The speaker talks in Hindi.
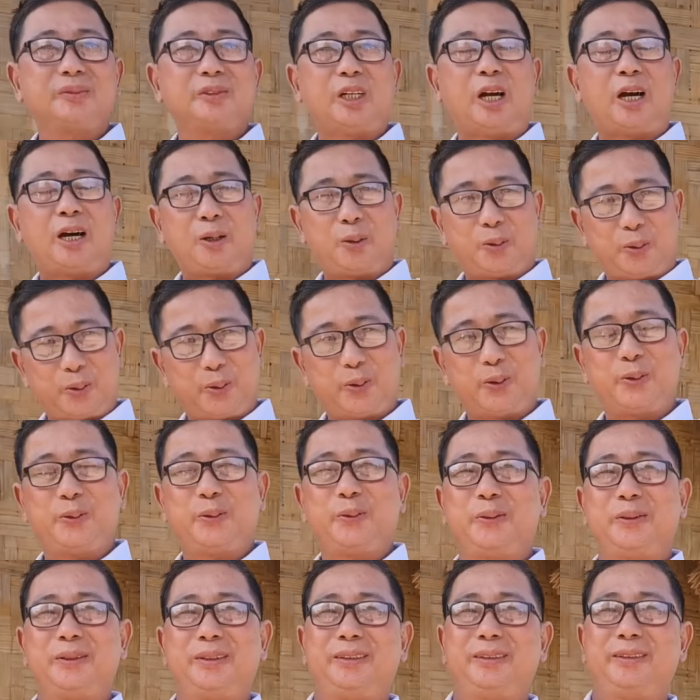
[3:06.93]
हेलो
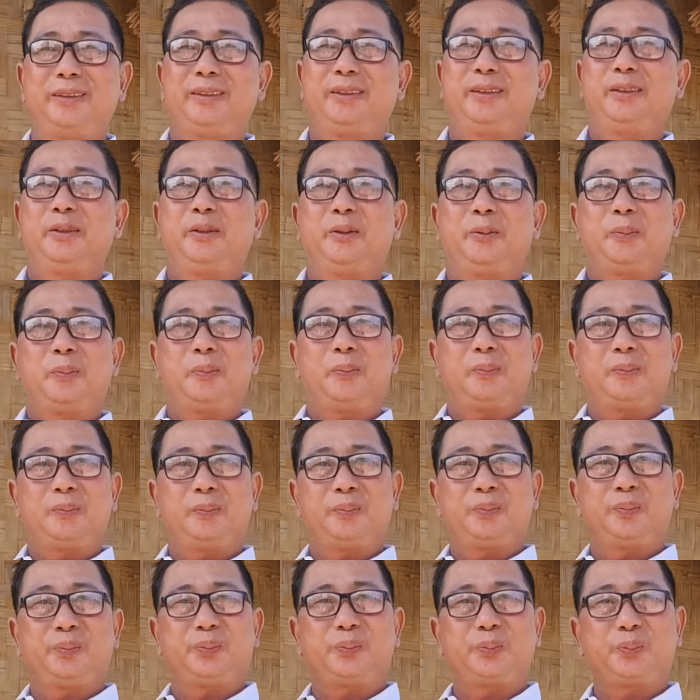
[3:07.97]
तो आप यहीं से
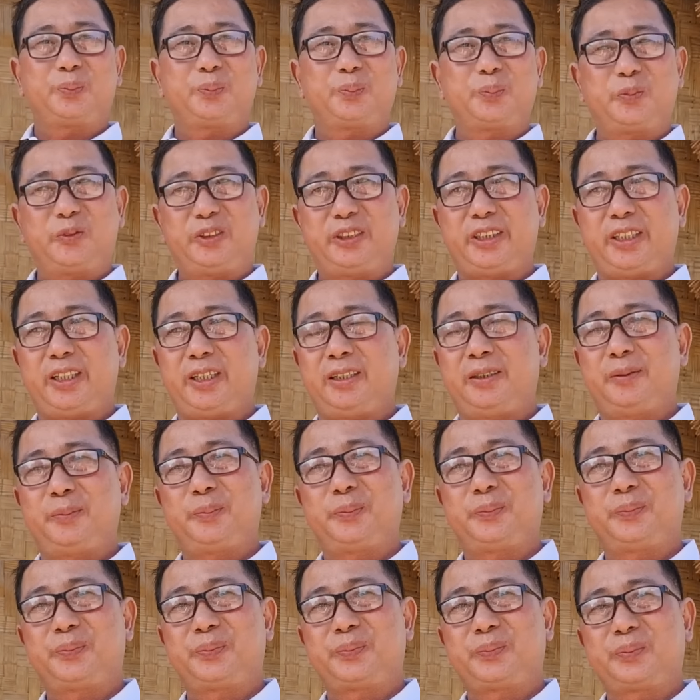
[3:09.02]
लोकल जी
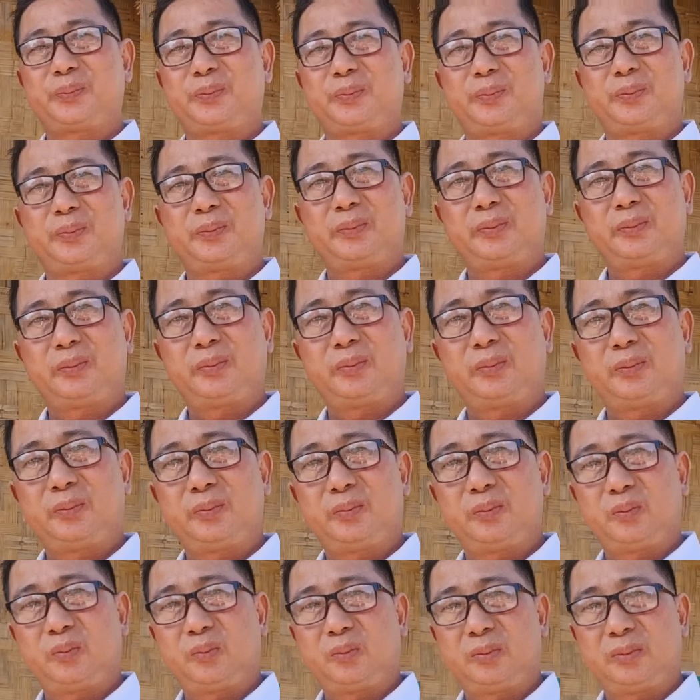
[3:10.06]
तो सर ये
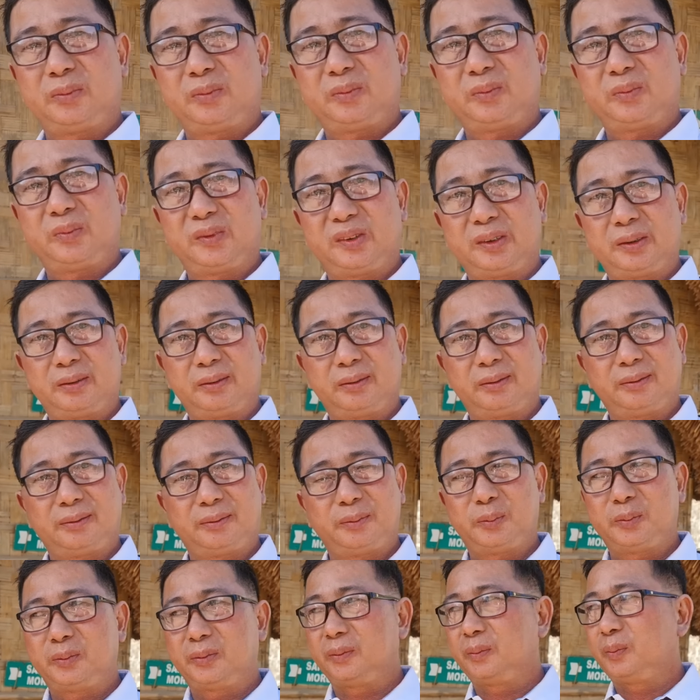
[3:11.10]
मोरंग बंद क्यों है
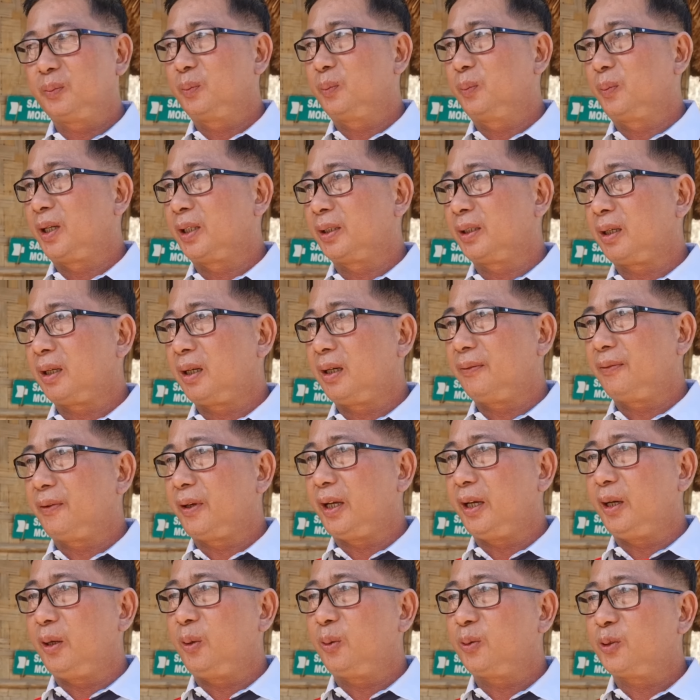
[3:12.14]
मतलब
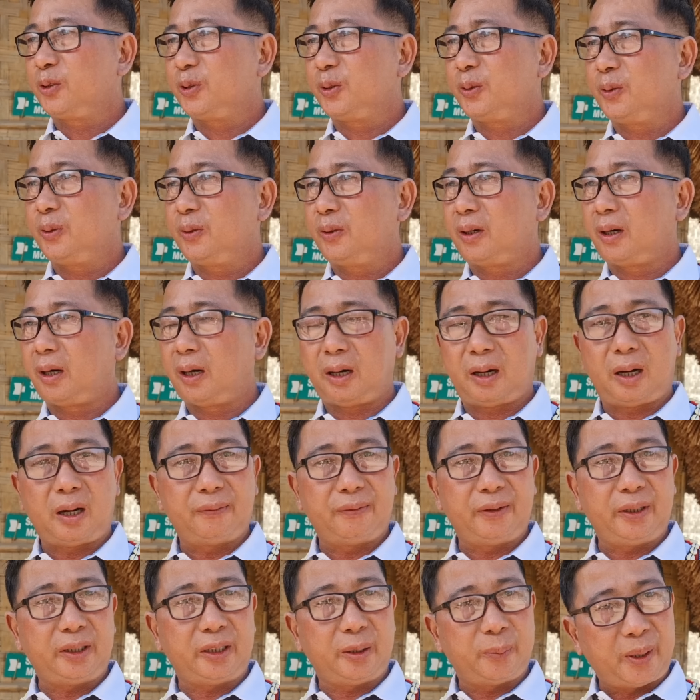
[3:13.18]
ये लोग जो
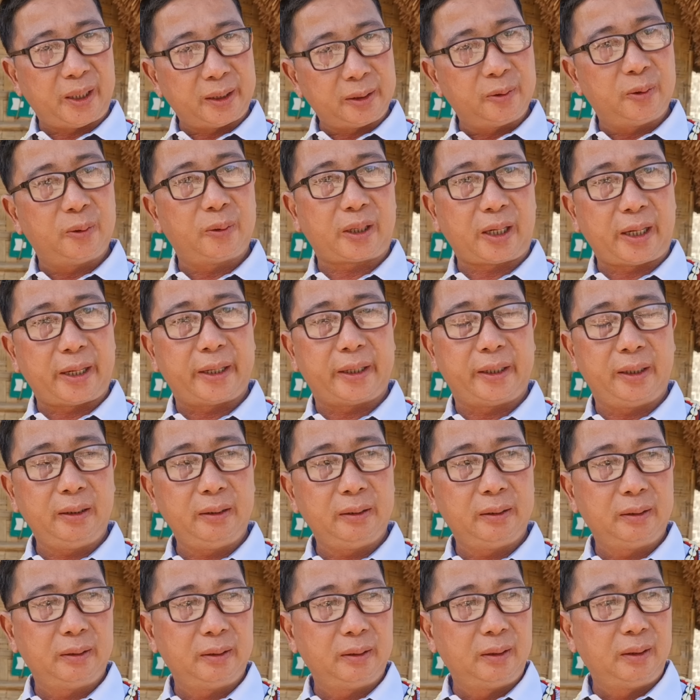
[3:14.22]
अभी डिमांड हो रहा है
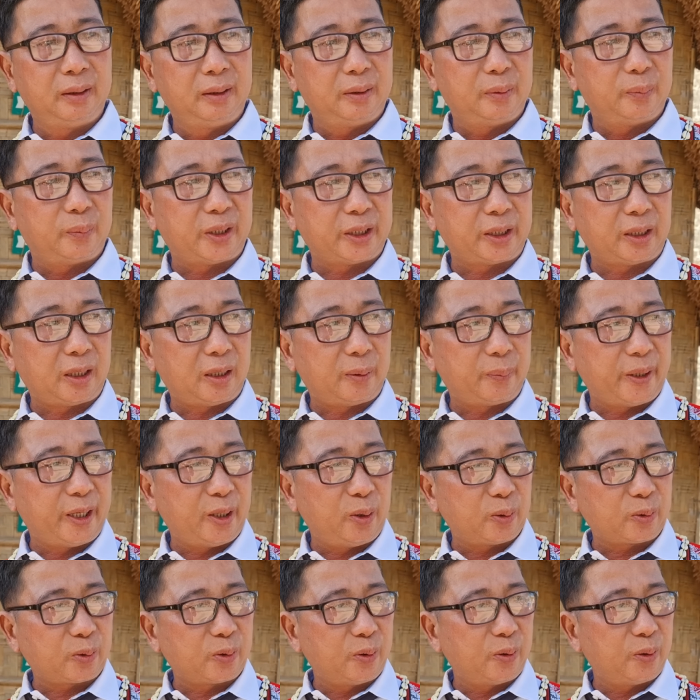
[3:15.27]
हाँ हाँ मतलब ये
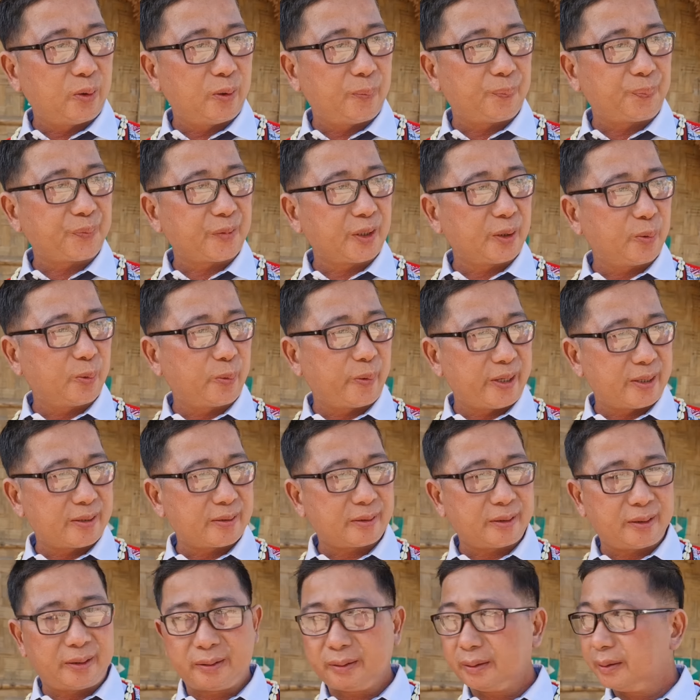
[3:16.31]
लोग को
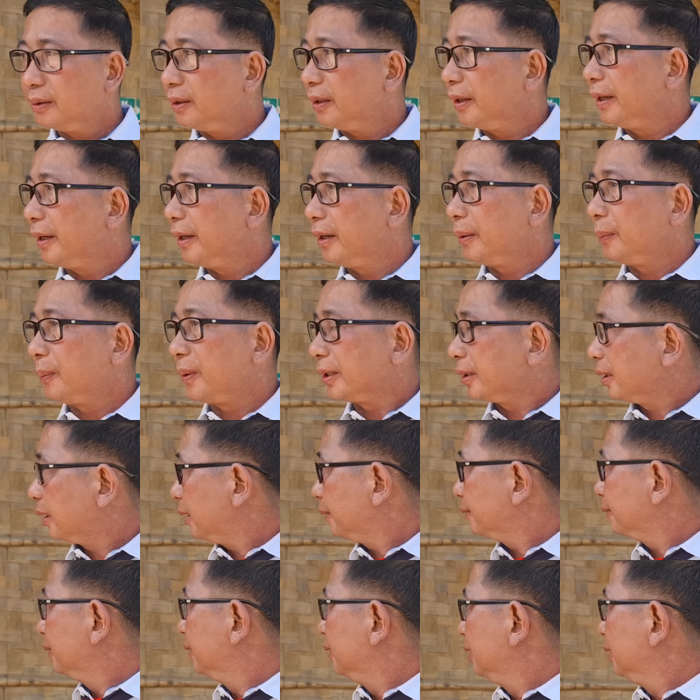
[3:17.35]
वेस्टर्न मतलब